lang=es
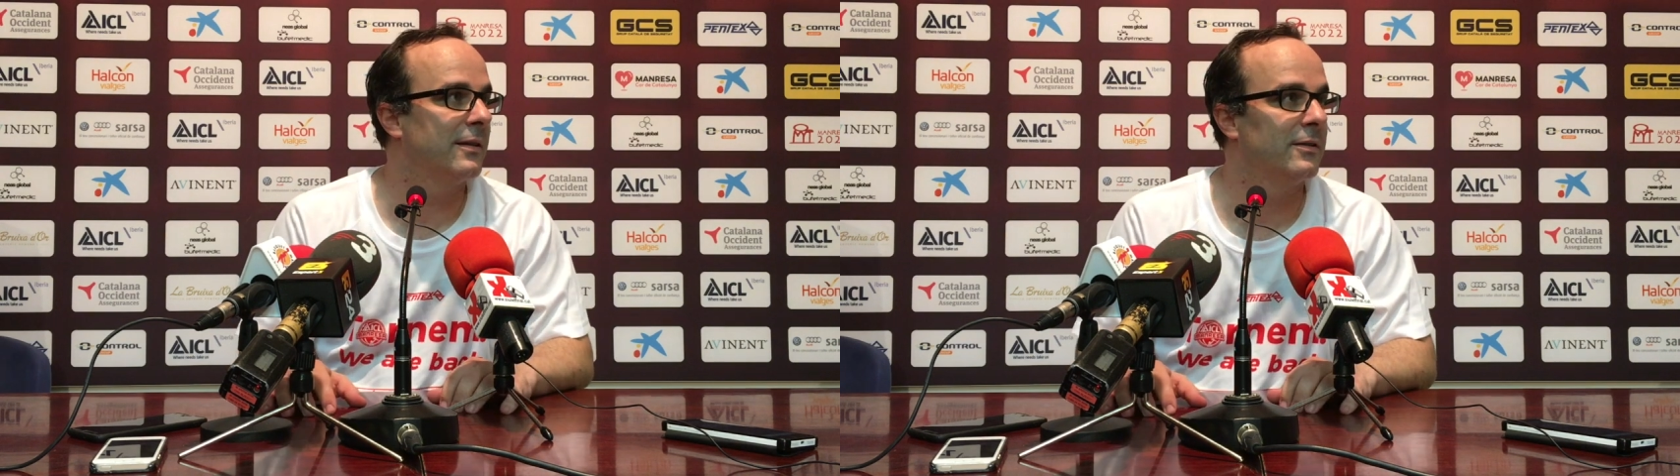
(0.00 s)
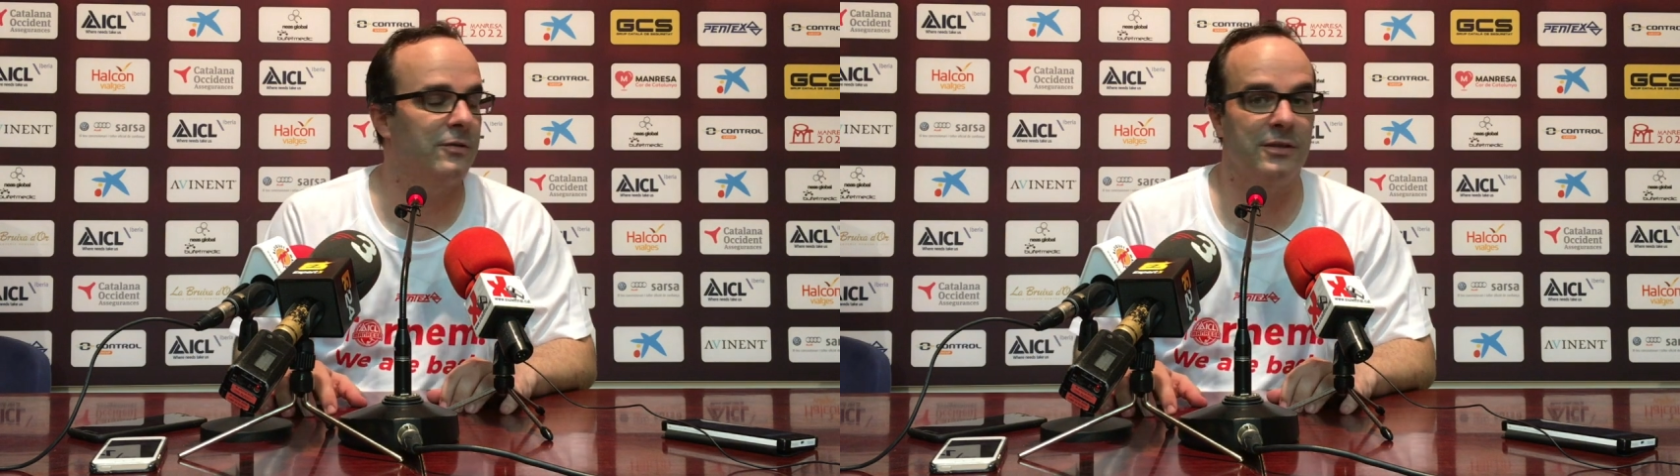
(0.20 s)

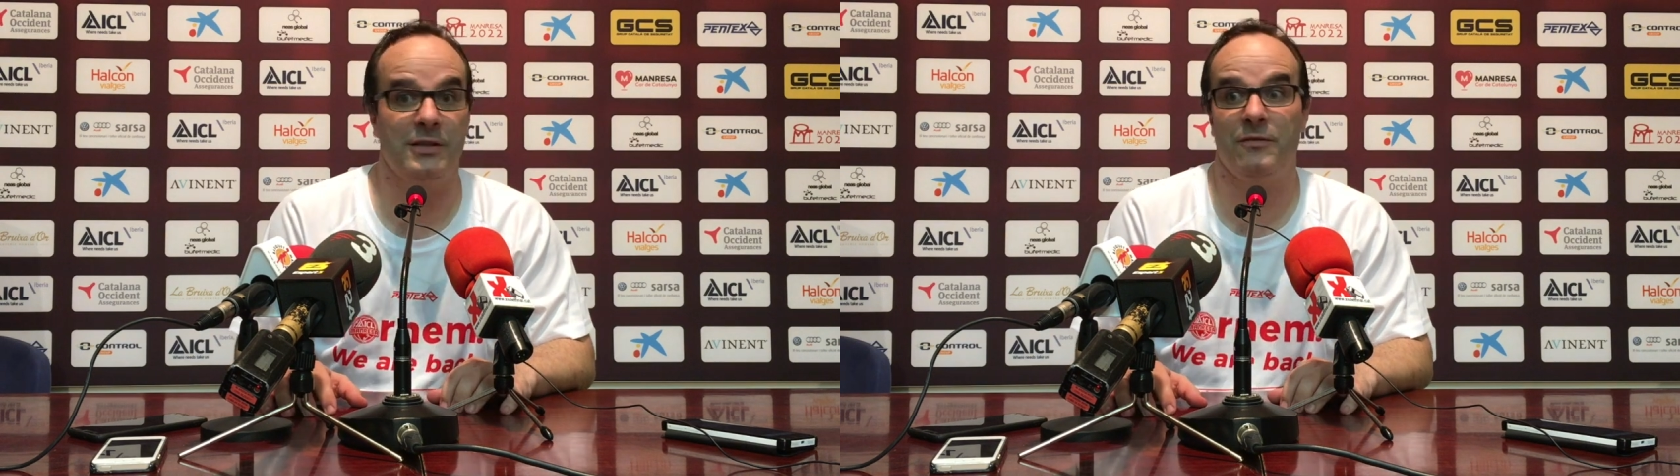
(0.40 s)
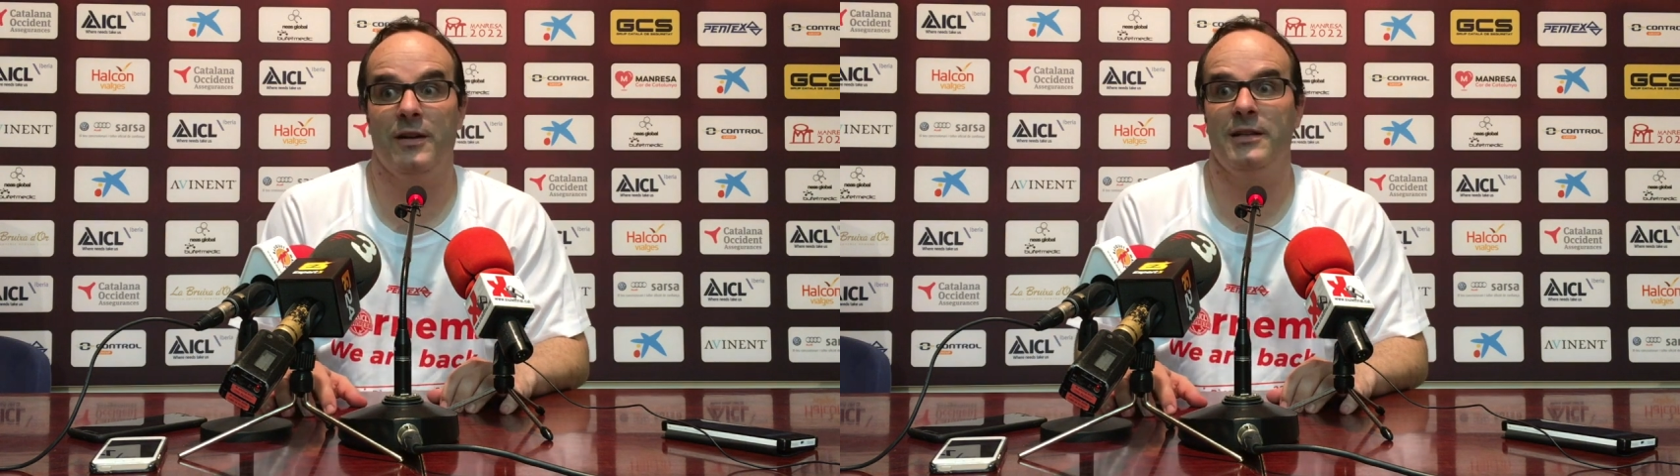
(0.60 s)
Entonces,
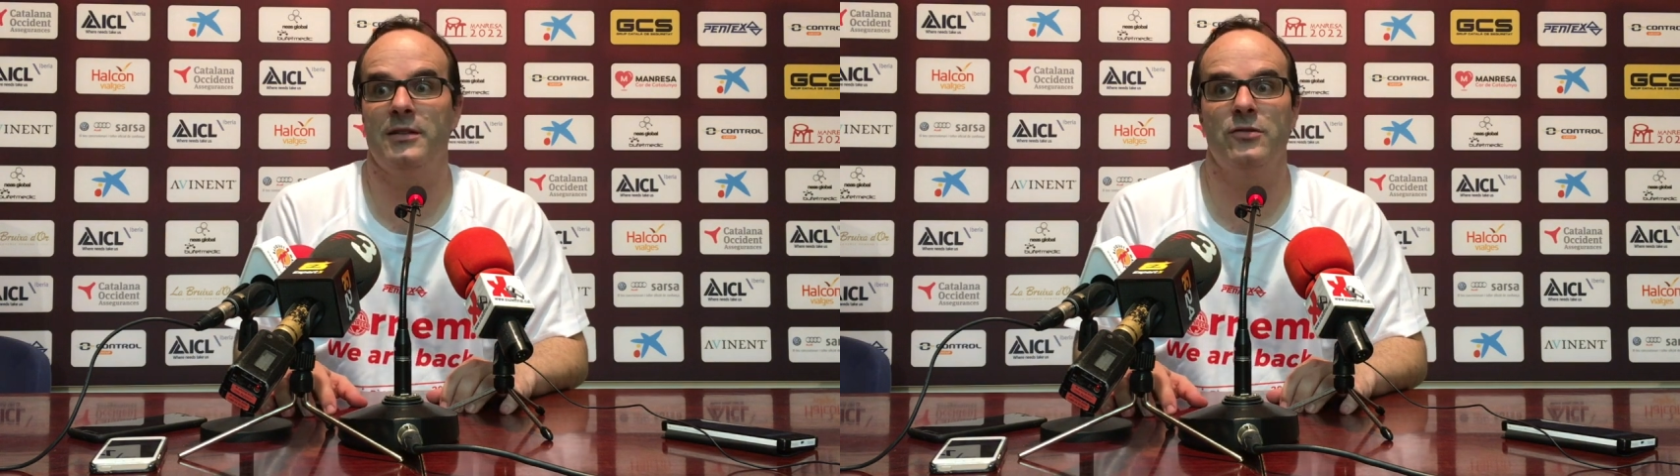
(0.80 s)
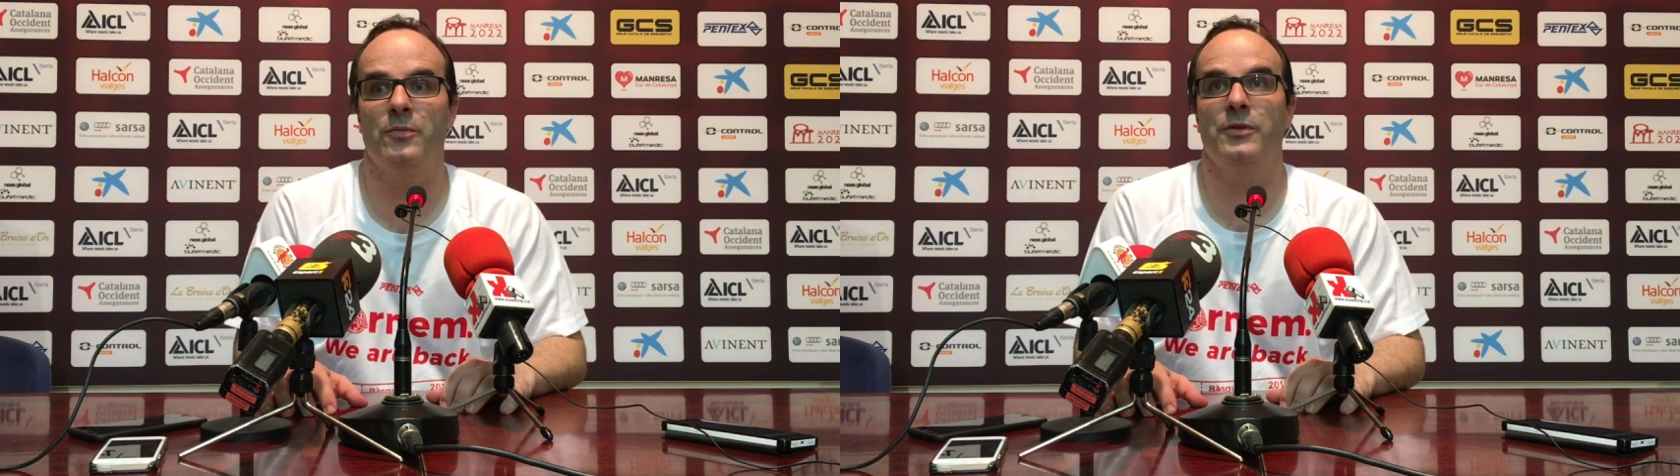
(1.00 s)
si fallas,
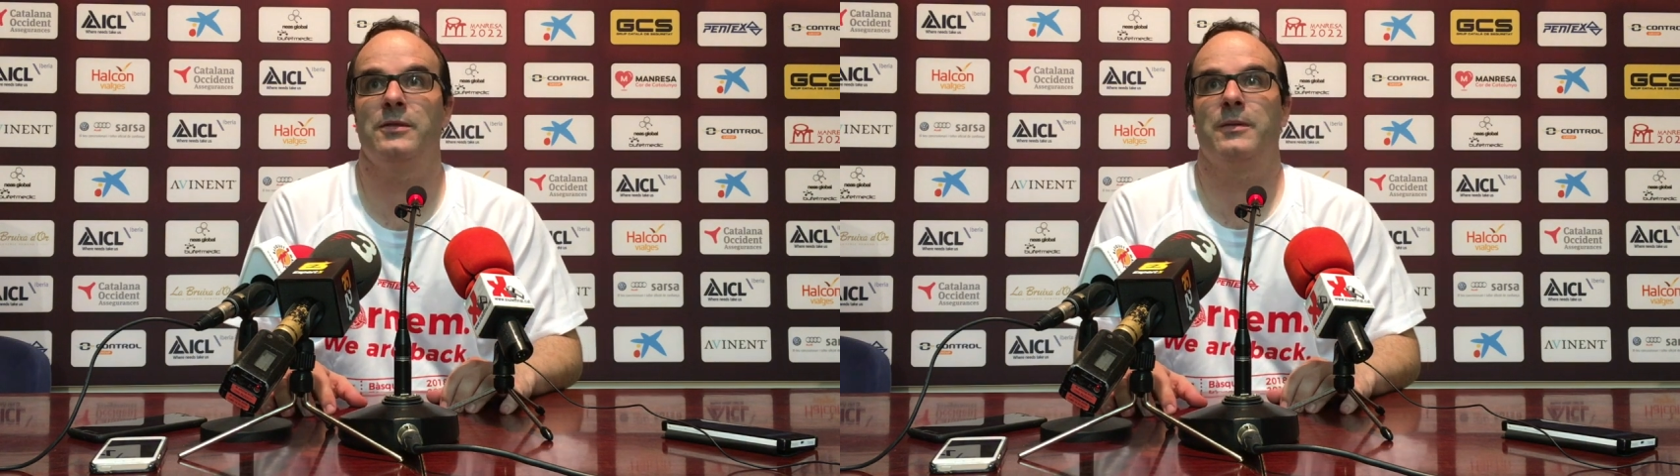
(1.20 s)
no puedes